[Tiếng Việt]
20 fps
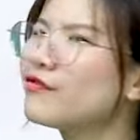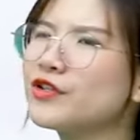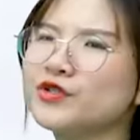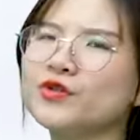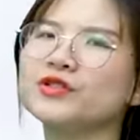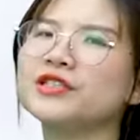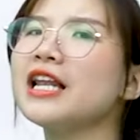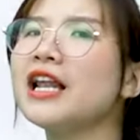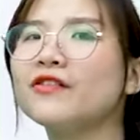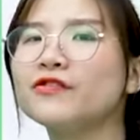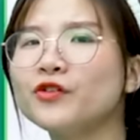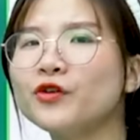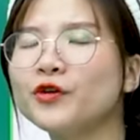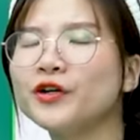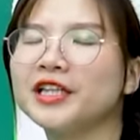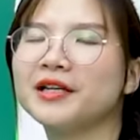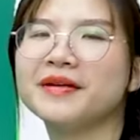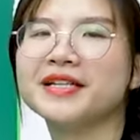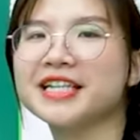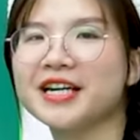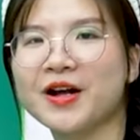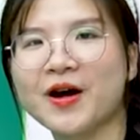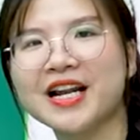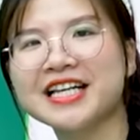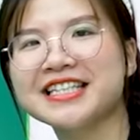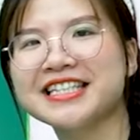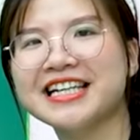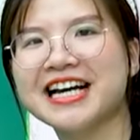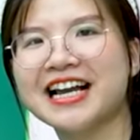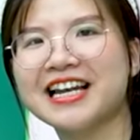Ví dụ rất là vui thì mình sẽ nói
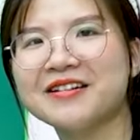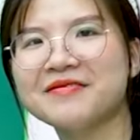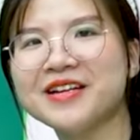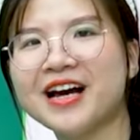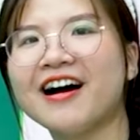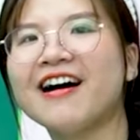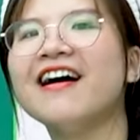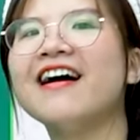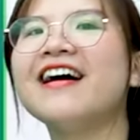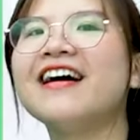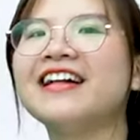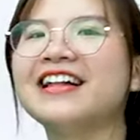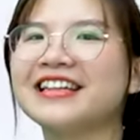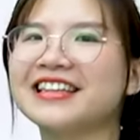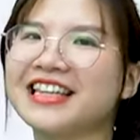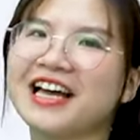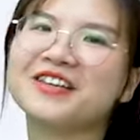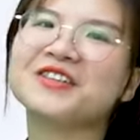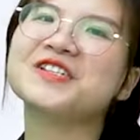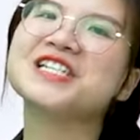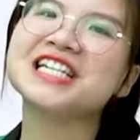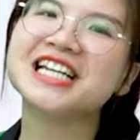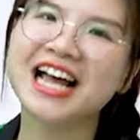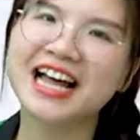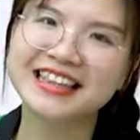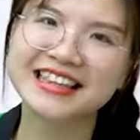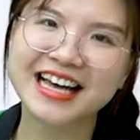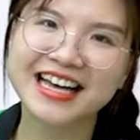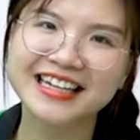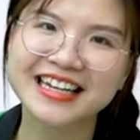là gì cả lớp nhỉ?
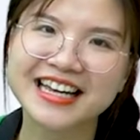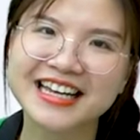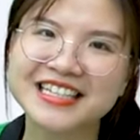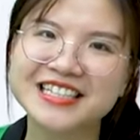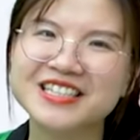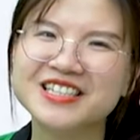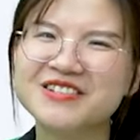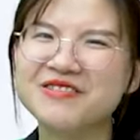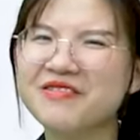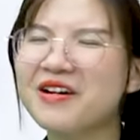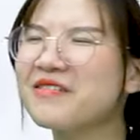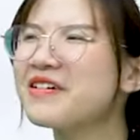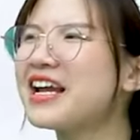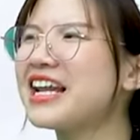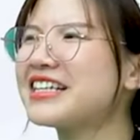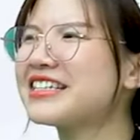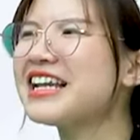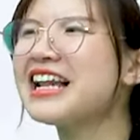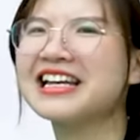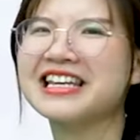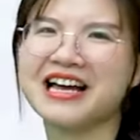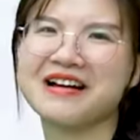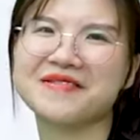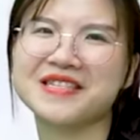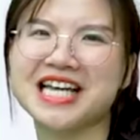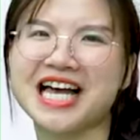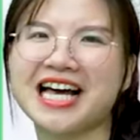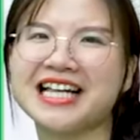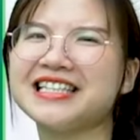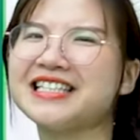tanoshikata desu đúng không? Hay là rất là nhàm
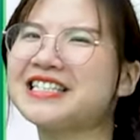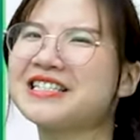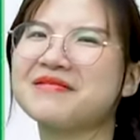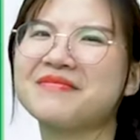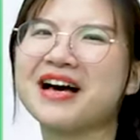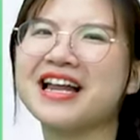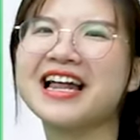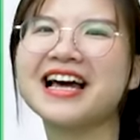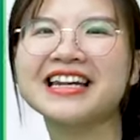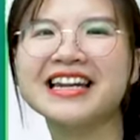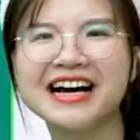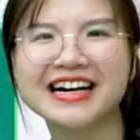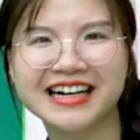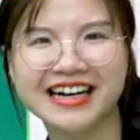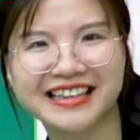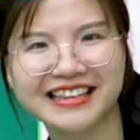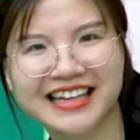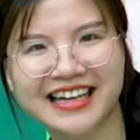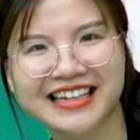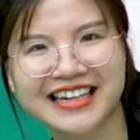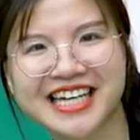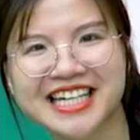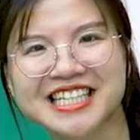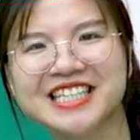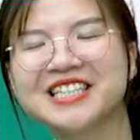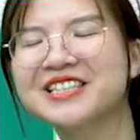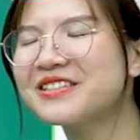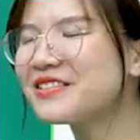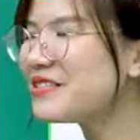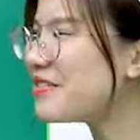chán, tsumarana kata desu
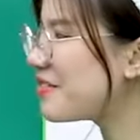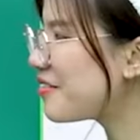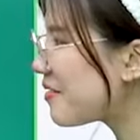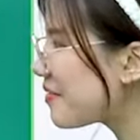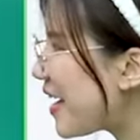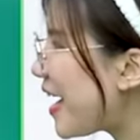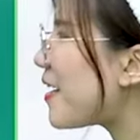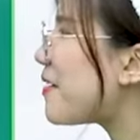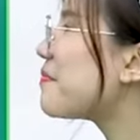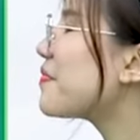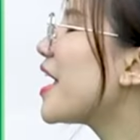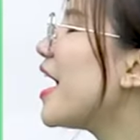đúng không nào?